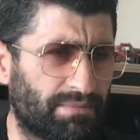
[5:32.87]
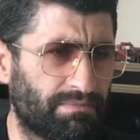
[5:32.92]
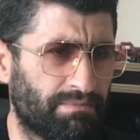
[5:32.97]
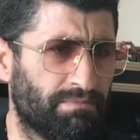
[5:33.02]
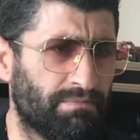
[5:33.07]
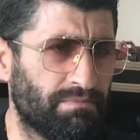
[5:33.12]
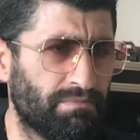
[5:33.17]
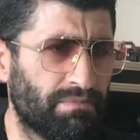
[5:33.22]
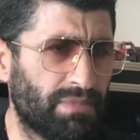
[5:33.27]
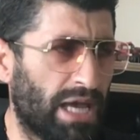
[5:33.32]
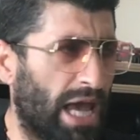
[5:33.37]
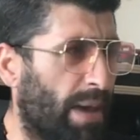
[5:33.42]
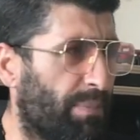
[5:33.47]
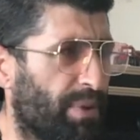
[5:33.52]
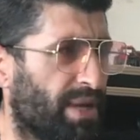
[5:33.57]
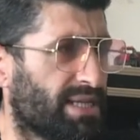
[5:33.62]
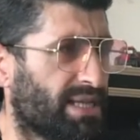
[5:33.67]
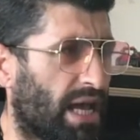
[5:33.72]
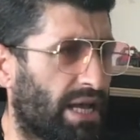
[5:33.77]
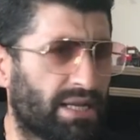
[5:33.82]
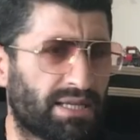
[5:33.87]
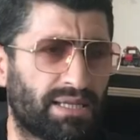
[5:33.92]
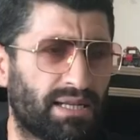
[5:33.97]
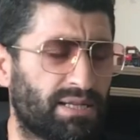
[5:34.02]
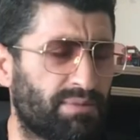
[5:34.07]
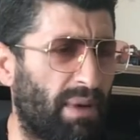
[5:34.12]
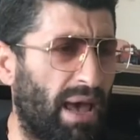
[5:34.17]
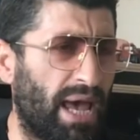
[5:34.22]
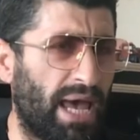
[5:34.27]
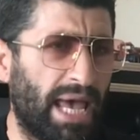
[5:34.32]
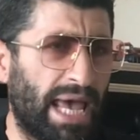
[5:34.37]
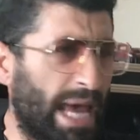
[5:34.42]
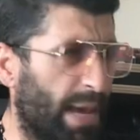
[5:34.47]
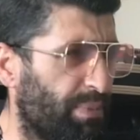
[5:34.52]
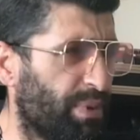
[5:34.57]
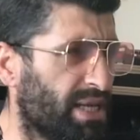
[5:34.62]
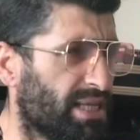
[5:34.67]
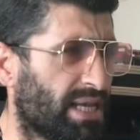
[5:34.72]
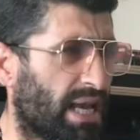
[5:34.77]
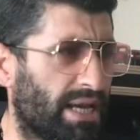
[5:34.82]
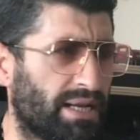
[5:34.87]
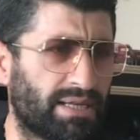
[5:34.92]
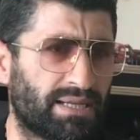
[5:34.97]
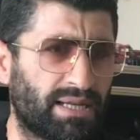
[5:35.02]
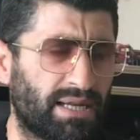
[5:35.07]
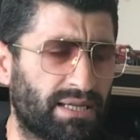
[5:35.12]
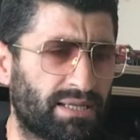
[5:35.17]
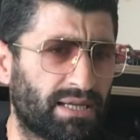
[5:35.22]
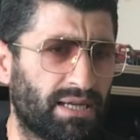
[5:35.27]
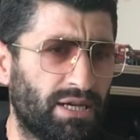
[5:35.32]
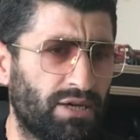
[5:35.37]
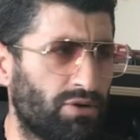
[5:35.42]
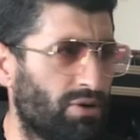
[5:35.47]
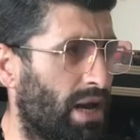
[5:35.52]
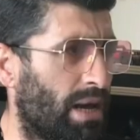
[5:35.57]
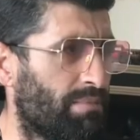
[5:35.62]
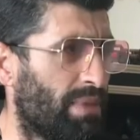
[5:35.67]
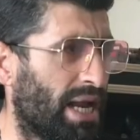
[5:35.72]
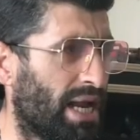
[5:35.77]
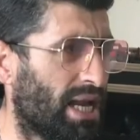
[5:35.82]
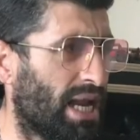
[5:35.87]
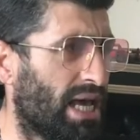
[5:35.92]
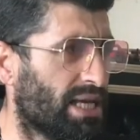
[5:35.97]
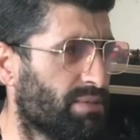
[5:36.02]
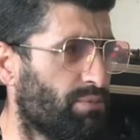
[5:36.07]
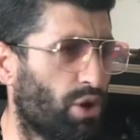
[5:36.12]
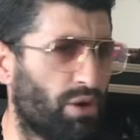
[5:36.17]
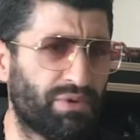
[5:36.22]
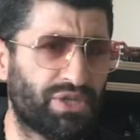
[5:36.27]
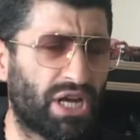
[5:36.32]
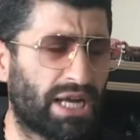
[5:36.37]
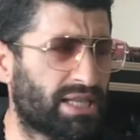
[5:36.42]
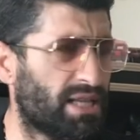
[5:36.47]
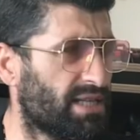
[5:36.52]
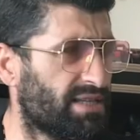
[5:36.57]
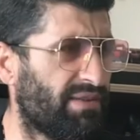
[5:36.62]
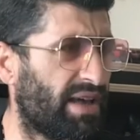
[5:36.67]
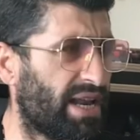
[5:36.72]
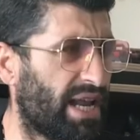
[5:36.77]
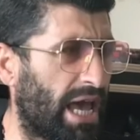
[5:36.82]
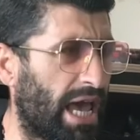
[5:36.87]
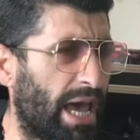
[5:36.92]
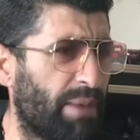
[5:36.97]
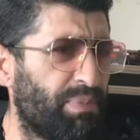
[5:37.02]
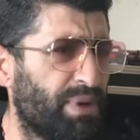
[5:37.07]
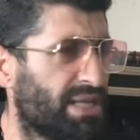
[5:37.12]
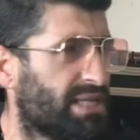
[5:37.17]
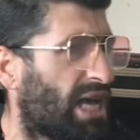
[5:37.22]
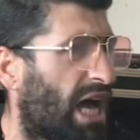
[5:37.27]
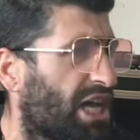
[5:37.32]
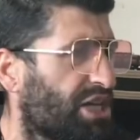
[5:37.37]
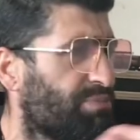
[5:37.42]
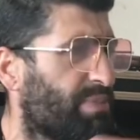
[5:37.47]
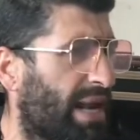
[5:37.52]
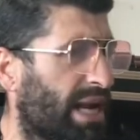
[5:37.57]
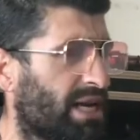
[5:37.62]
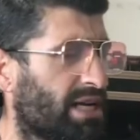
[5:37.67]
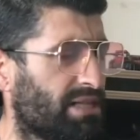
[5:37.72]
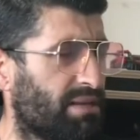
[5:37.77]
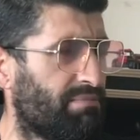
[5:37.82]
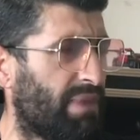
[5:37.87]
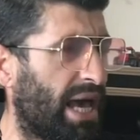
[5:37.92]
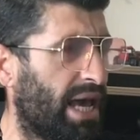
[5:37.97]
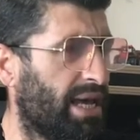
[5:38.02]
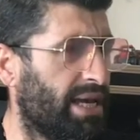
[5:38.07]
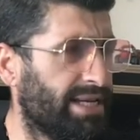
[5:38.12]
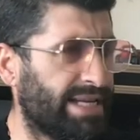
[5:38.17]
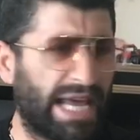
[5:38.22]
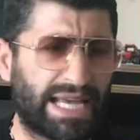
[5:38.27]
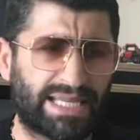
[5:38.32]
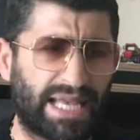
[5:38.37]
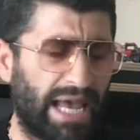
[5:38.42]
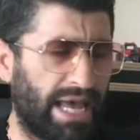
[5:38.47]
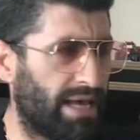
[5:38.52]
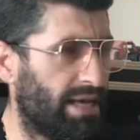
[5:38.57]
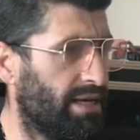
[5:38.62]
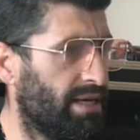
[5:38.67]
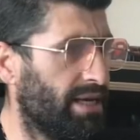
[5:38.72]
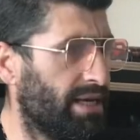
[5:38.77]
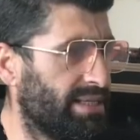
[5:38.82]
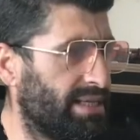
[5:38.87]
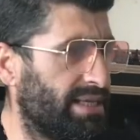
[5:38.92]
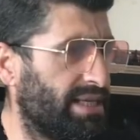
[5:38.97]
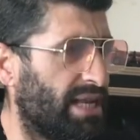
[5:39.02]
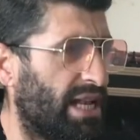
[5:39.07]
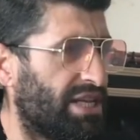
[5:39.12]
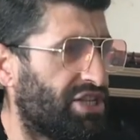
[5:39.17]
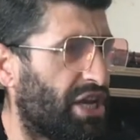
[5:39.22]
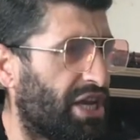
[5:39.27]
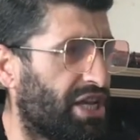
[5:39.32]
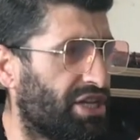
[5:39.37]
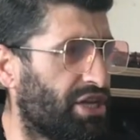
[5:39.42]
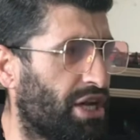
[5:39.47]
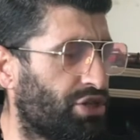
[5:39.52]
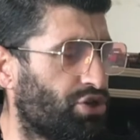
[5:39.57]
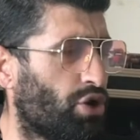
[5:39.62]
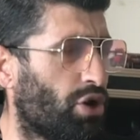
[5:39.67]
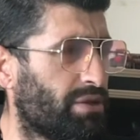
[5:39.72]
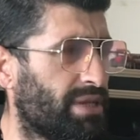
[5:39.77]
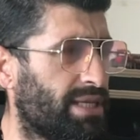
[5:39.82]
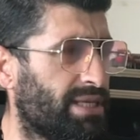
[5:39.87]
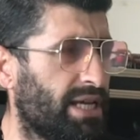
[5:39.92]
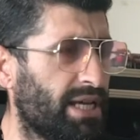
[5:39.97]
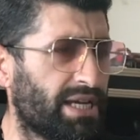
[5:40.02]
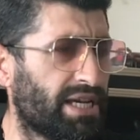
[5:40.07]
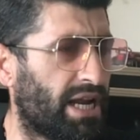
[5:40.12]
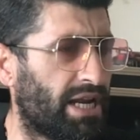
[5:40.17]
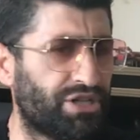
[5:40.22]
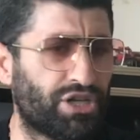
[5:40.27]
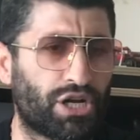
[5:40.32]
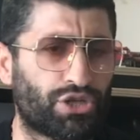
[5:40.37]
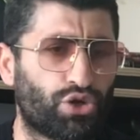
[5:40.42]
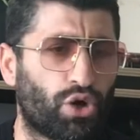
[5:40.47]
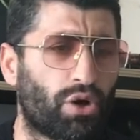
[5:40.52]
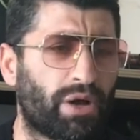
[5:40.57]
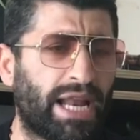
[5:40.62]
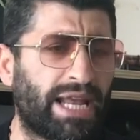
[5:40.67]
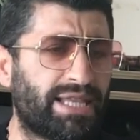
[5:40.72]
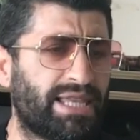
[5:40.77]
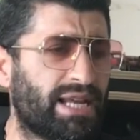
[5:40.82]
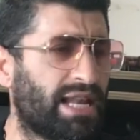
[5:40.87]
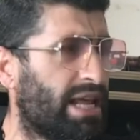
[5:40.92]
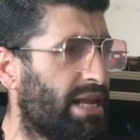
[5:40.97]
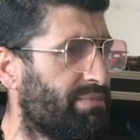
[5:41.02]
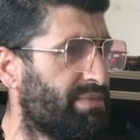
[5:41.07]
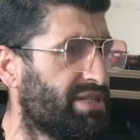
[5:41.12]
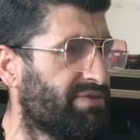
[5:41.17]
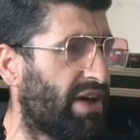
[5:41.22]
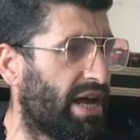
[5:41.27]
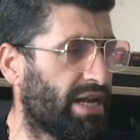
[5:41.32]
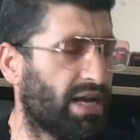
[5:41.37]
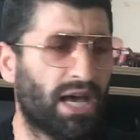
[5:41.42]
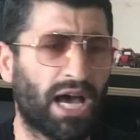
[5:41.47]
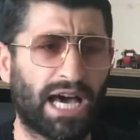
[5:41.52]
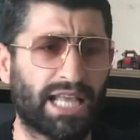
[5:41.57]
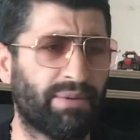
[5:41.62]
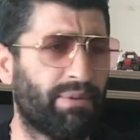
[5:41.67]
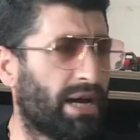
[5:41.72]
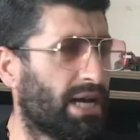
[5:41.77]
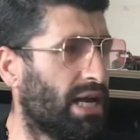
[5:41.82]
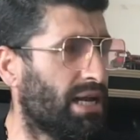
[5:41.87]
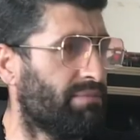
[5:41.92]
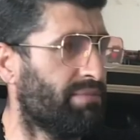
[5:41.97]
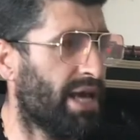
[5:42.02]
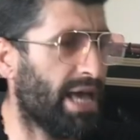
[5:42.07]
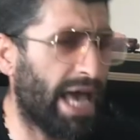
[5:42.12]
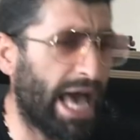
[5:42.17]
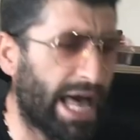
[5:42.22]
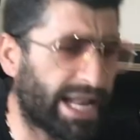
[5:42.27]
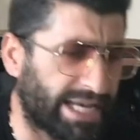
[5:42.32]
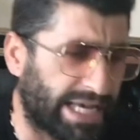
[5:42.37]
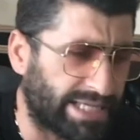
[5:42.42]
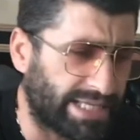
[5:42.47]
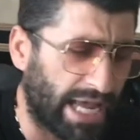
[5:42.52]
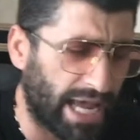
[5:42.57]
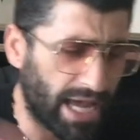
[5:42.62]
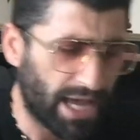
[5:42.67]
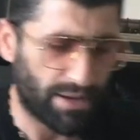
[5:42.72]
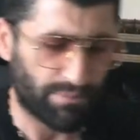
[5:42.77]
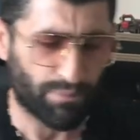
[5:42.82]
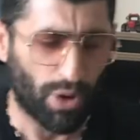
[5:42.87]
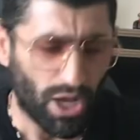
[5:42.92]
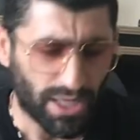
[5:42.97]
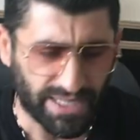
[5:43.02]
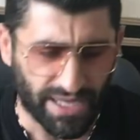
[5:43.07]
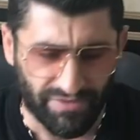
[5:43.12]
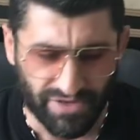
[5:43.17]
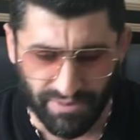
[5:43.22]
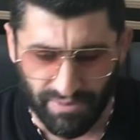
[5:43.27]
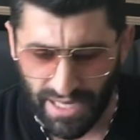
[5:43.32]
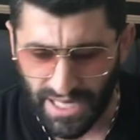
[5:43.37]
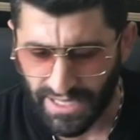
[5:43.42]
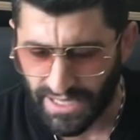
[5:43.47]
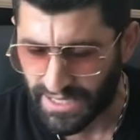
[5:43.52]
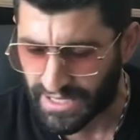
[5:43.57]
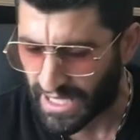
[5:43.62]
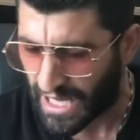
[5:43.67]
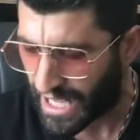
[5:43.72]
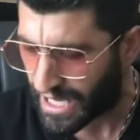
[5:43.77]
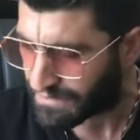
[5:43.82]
Hmm. Hepiniz aynısınız be. Hepiniz aynısınız. Ulan bana lazım olmayacaktınız var ya hepinizi aç bırakırdım be. Neyse sizinle çekecek çok dizi kıracak çok reytinglerimiz var. Hadi bakalım herkese bol sevişmeli diziler.